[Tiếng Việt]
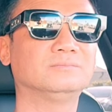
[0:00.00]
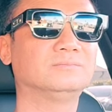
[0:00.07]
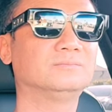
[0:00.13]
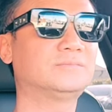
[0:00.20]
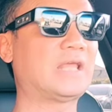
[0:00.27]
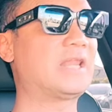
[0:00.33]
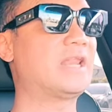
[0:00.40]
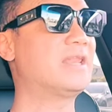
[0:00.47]

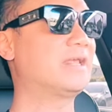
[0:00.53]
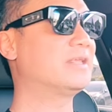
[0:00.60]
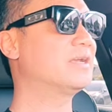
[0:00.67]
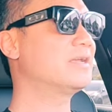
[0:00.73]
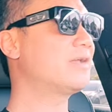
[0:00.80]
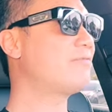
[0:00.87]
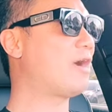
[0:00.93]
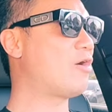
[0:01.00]
cho nên là những
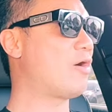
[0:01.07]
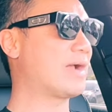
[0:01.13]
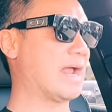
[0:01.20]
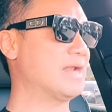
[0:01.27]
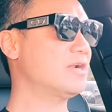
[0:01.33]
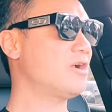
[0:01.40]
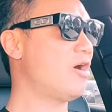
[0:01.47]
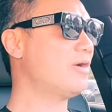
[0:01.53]
cái hoàn
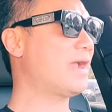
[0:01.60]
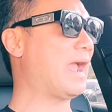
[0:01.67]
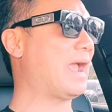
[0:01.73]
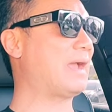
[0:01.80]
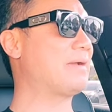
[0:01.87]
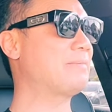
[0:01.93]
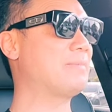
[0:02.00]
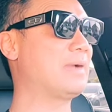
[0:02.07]
cảnh khó
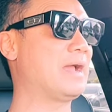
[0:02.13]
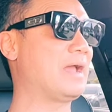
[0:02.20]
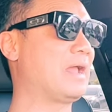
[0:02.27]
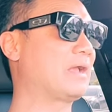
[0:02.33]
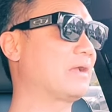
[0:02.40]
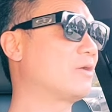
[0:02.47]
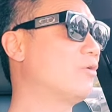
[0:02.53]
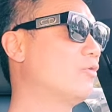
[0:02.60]
khăn
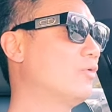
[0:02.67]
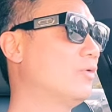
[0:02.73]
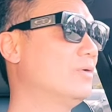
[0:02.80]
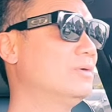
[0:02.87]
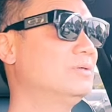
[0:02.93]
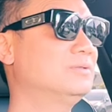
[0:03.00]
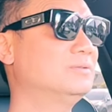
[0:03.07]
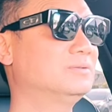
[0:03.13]
mà
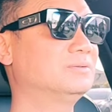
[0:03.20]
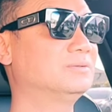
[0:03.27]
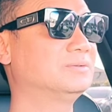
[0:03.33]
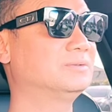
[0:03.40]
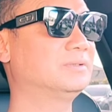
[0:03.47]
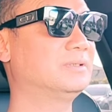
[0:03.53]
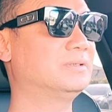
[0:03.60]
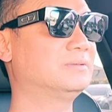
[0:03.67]
của
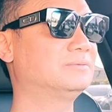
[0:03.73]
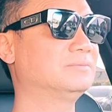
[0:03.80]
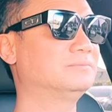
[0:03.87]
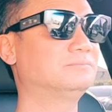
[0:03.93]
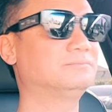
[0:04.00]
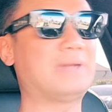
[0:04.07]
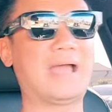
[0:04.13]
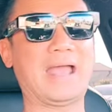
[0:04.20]
ờ,
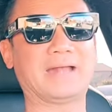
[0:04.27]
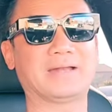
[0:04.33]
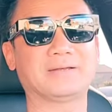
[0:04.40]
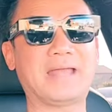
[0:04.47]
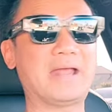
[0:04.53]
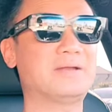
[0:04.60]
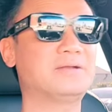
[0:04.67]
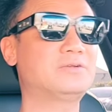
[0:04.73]
bà Hằng
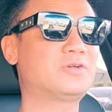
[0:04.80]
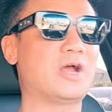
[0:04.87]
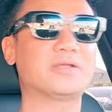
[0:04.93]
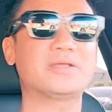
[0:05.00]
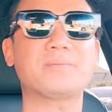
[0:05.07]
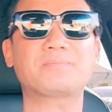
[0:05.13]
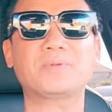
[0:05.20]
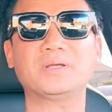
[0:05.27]
đang trợ
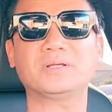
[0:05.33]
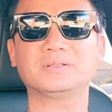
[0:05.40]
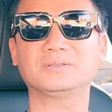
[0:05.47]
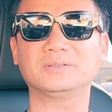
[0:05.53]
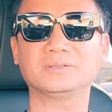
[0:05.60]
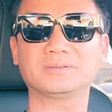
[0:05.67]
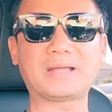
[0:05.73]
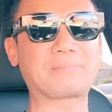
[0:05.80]
giúp đó
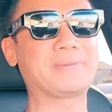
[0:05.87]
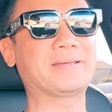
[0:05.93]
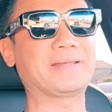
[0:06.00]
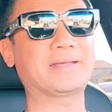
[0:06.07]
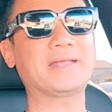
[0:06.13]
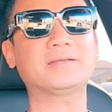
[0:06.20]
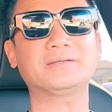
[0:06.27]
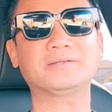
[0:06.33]
đặc biệt là
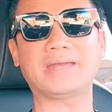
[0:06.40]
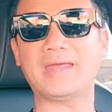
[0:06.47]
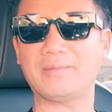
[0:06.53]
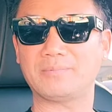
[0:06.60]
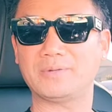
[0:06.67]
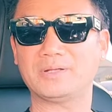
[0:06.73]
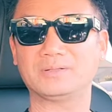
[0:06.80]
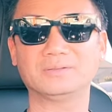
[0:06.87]
các trẻ
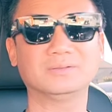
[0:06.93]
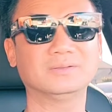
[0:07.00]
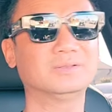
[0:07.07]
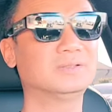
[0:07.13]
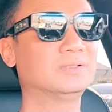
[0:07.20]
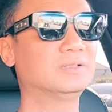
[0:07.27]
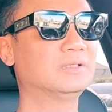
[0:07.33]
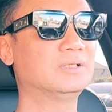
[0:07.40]
em đó
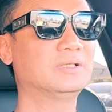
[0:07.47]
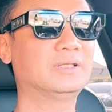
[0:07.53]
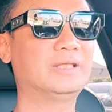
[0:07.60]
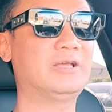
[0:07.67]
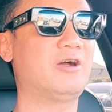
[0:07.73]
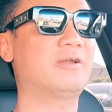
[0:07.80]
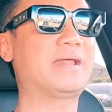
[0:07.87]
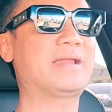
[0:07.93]
thì
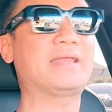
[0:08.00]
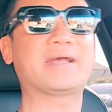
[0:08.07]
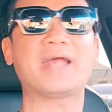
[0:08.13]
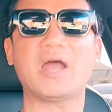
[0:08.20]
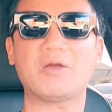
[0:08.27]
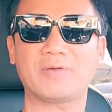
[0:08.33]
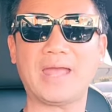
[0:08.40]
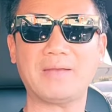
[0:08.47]
họ đang là
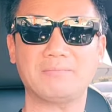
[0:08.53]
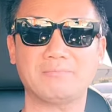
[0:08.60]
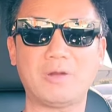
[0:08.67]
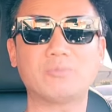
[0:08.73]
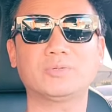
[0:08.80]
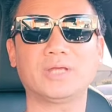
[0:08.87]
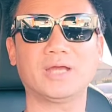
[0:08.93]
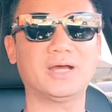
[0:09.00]
khao khát
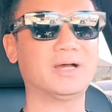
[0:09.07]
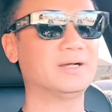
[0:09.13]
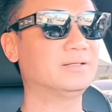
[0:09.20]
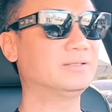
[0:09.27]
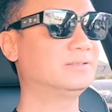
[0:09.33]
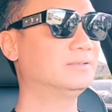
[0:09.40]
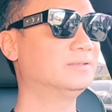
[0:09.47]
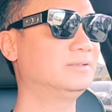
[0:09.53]
mong chờ
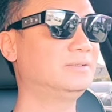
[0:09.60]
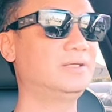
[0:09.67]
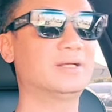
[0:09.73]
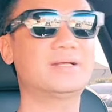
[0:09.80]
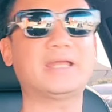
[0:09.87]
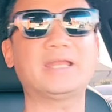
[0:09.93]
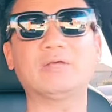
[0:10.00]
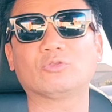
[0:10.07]
những
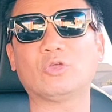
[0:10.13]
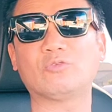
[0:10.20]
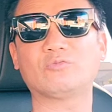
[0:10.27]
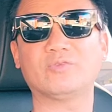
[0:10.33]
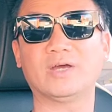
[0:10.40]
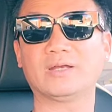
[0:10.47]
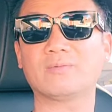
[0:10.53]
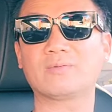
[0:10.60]
cái điều tuyệt
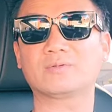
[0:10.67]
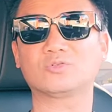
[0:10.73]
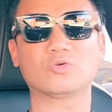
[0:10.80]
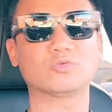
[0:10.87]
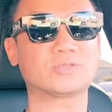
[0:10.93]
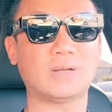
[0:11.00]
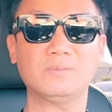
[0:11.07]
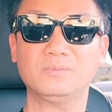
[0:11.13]
vời trong
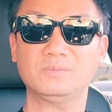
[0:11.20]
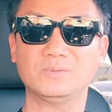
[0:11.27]
cuộc sống